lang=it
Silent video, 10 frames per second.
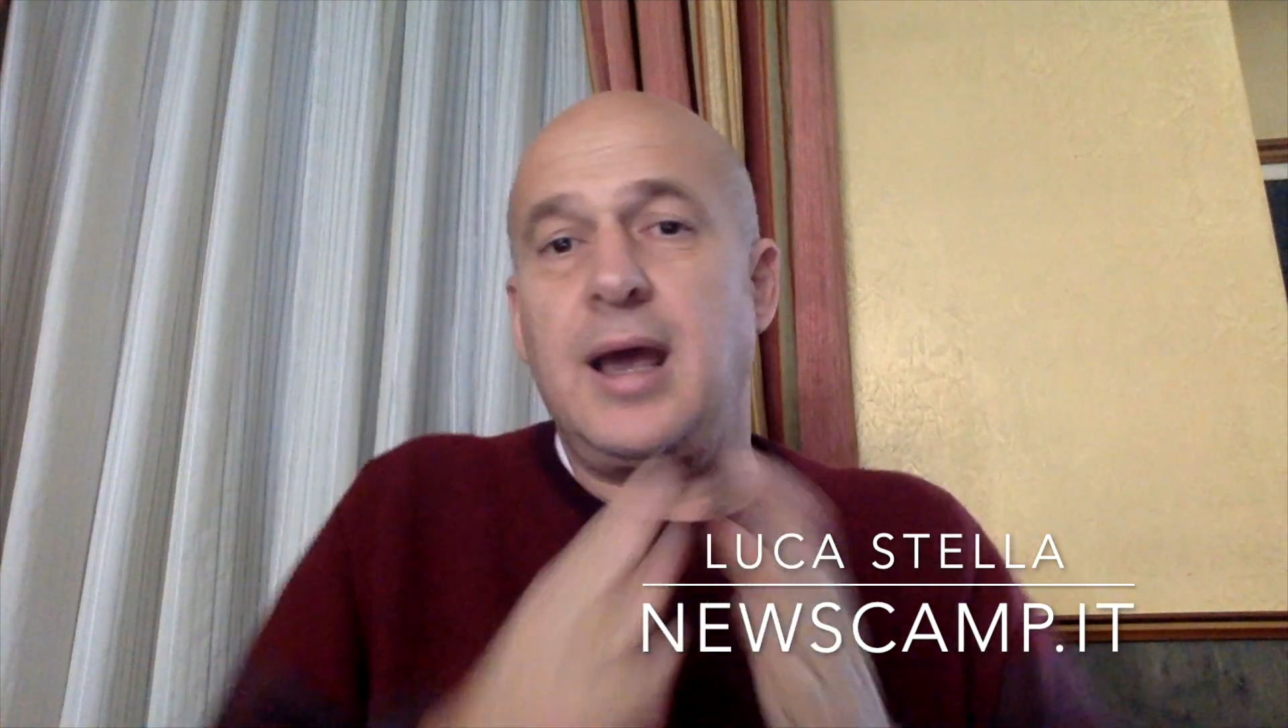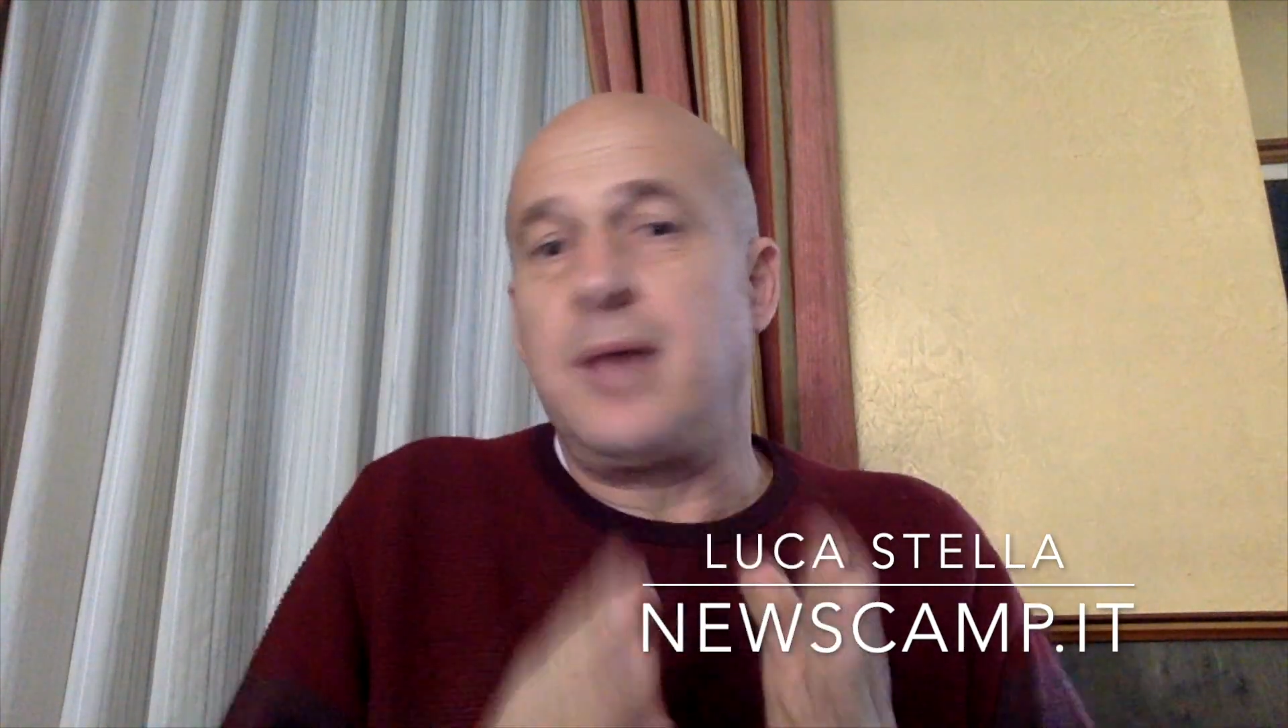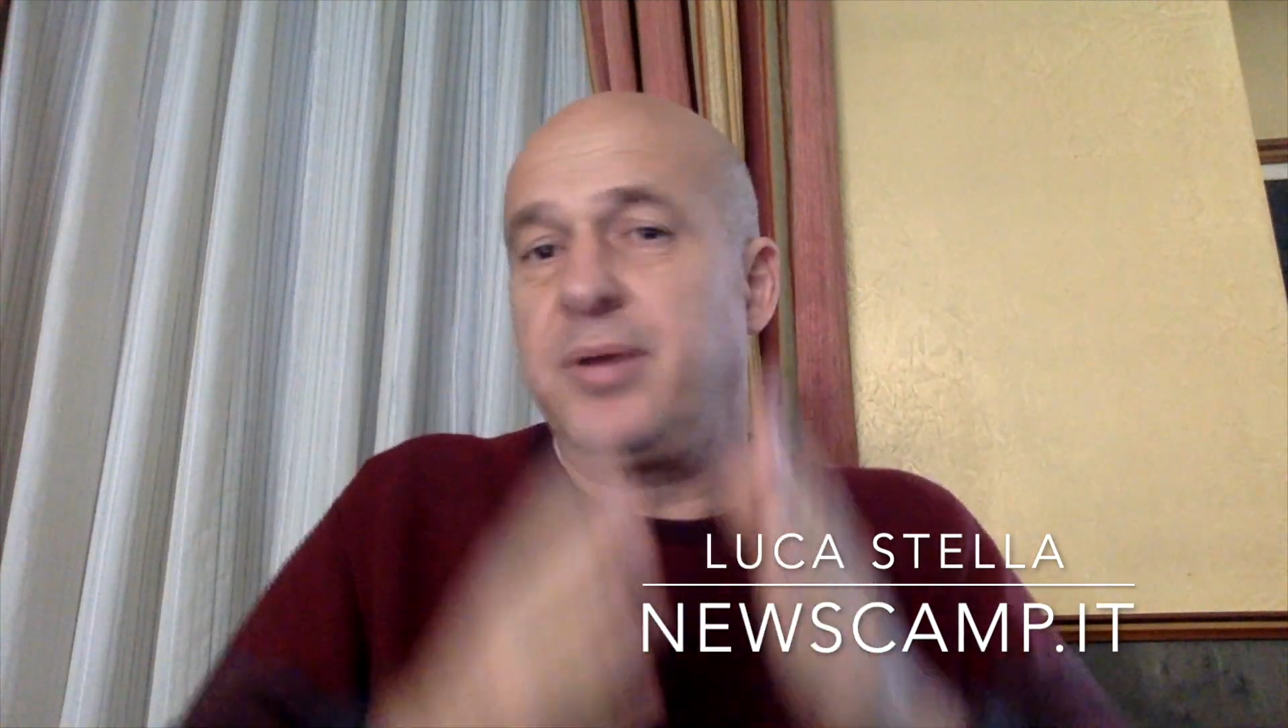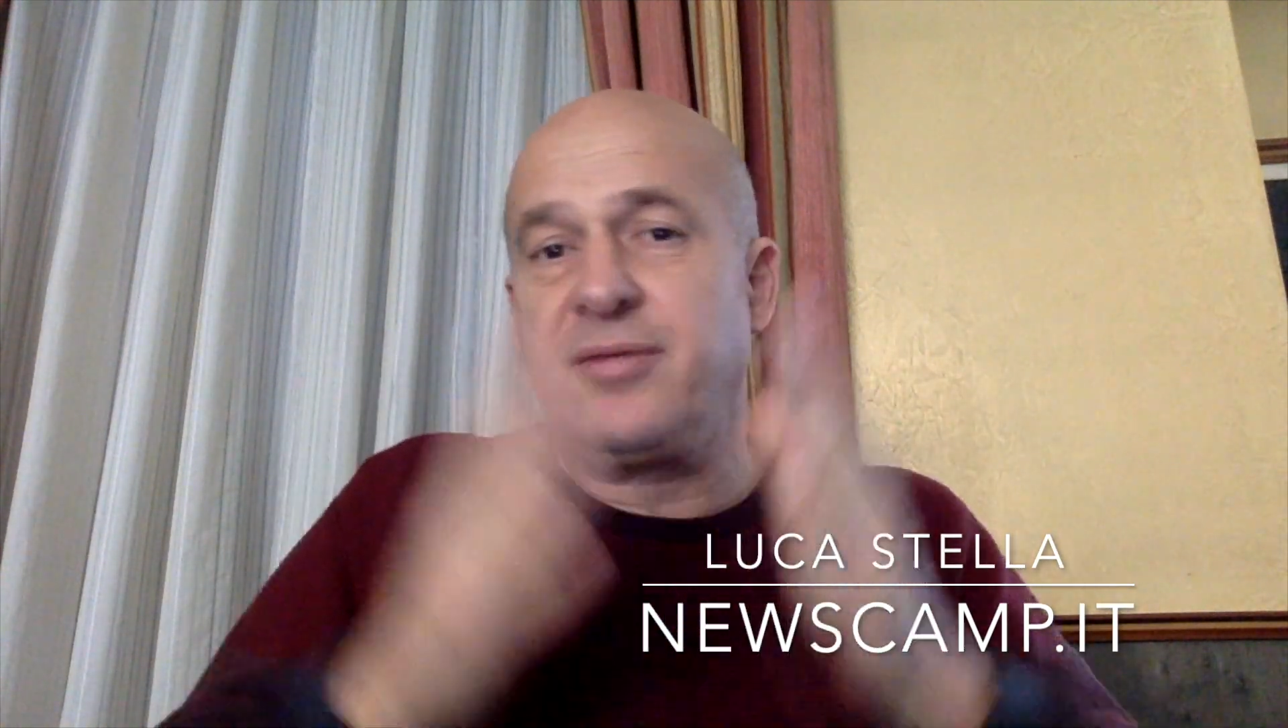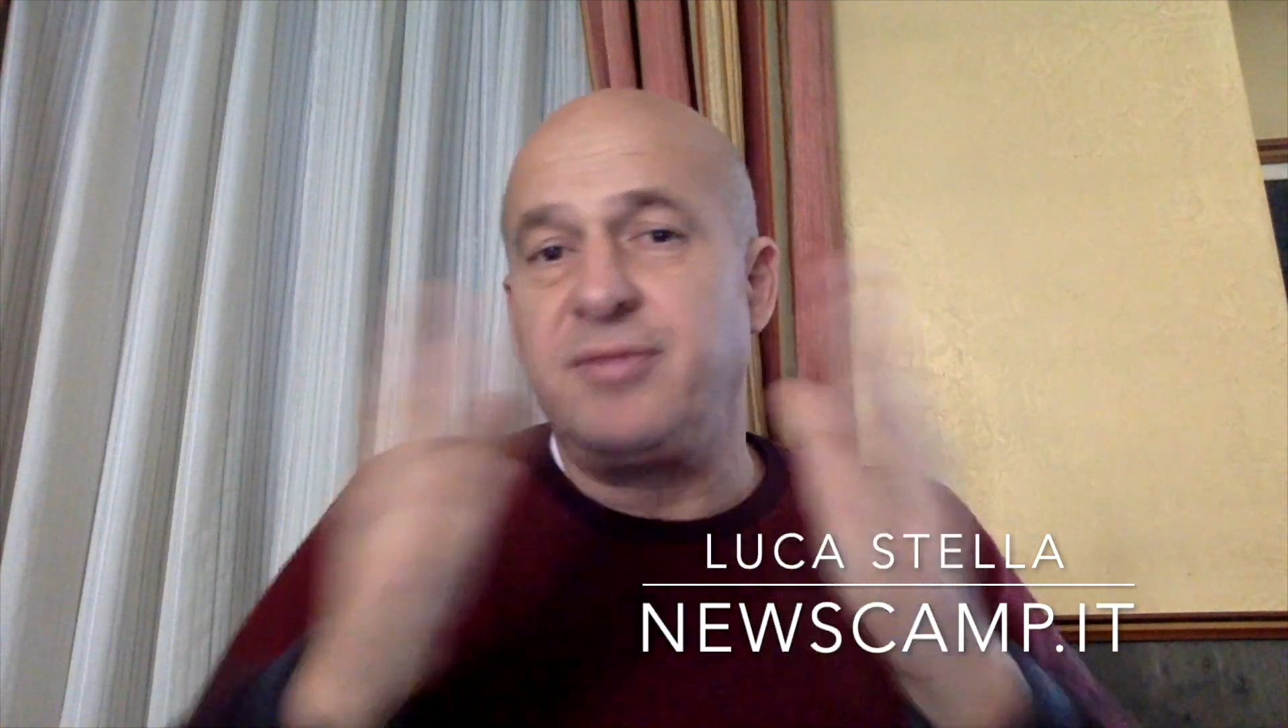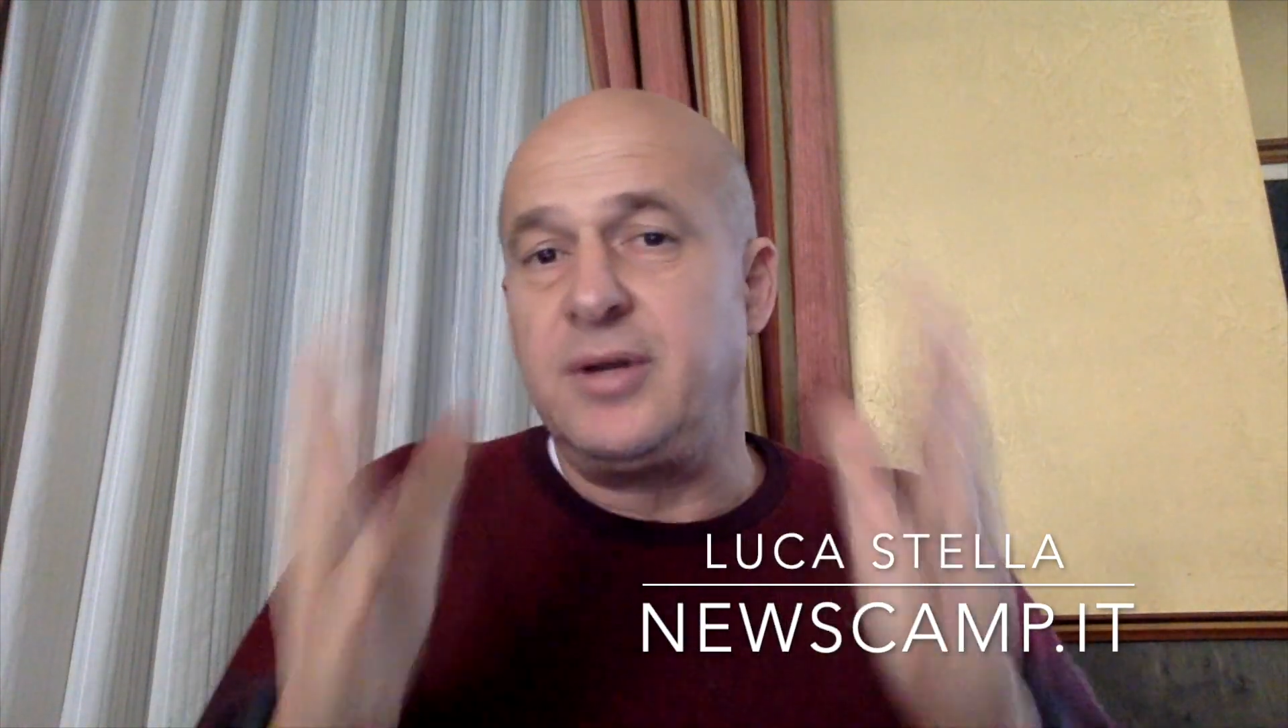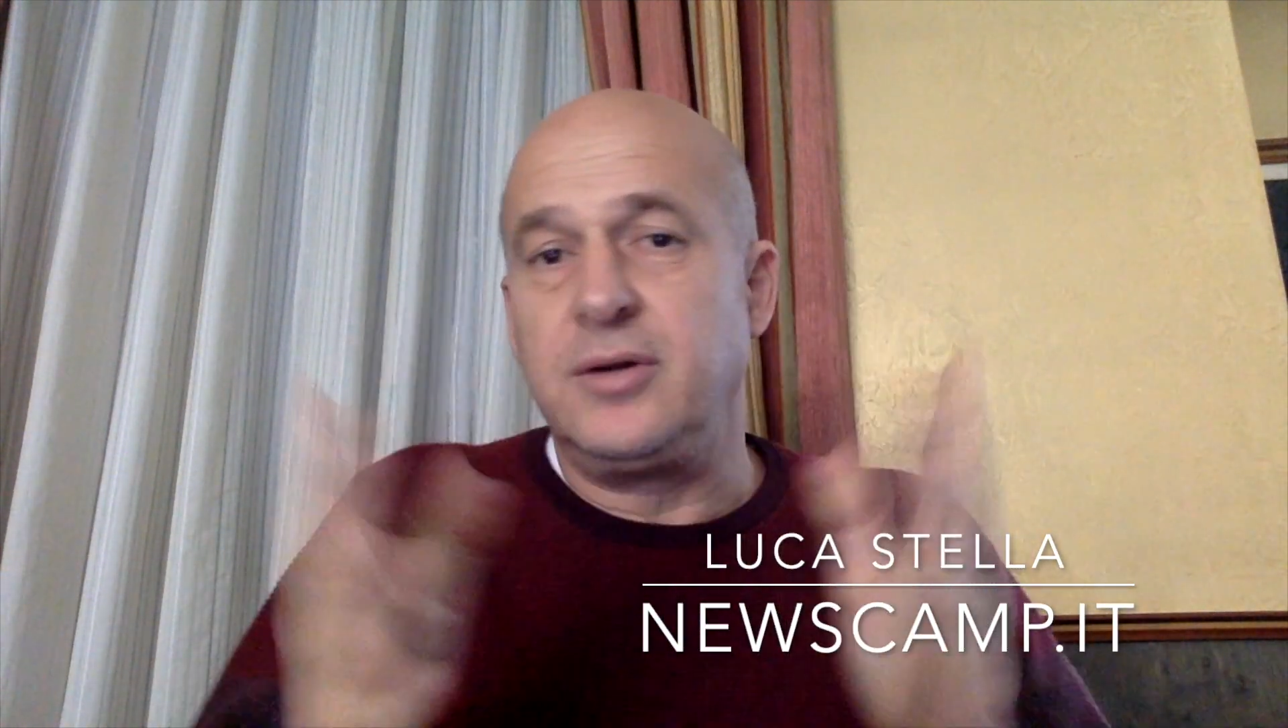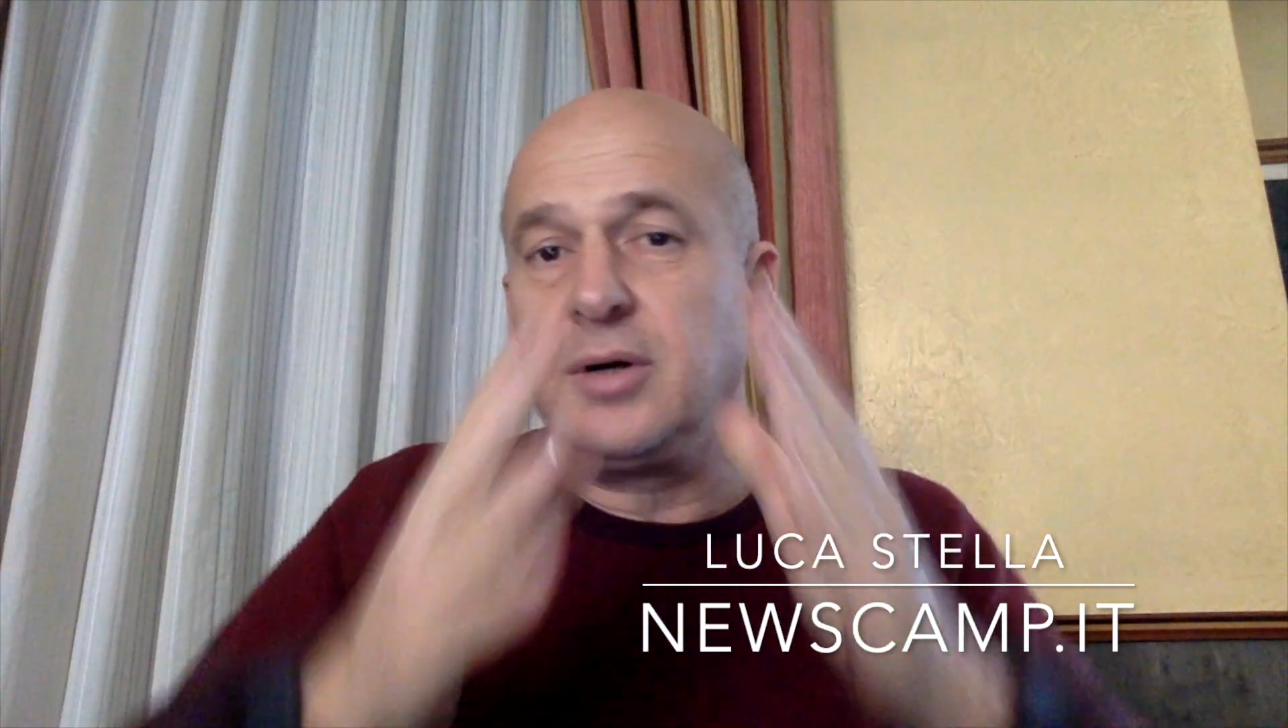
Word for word: perfino